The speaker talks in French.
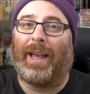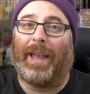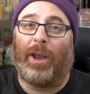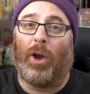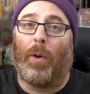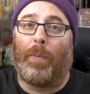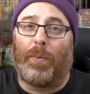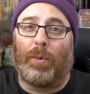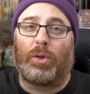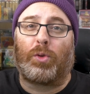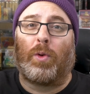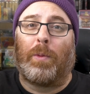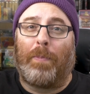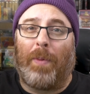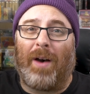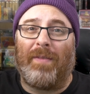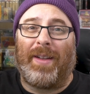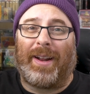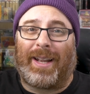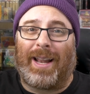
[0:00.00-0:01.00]
Et on poursuit
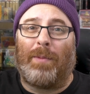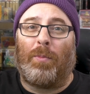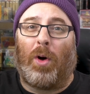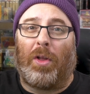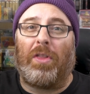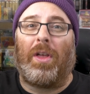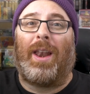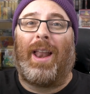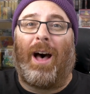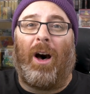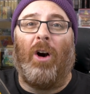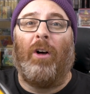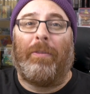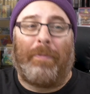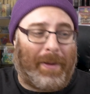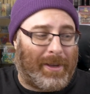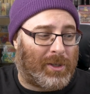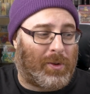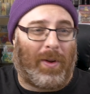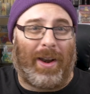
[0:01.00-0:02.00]
pas avec la boîte de la honte
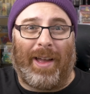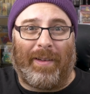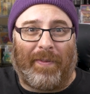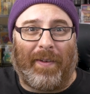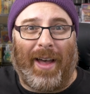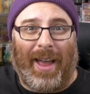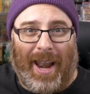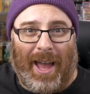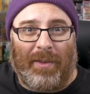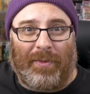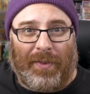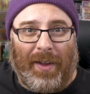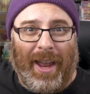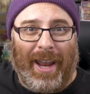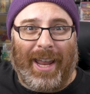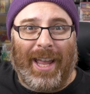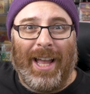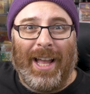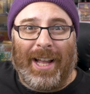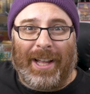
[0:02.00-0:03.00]
parce qu'on l'a fait à la
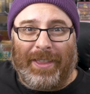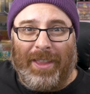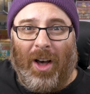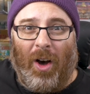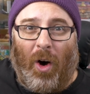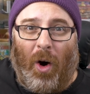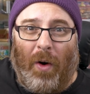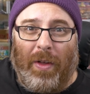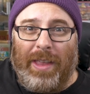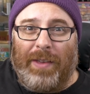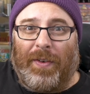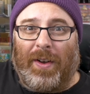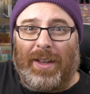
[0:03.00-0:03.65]
fin. Non, on y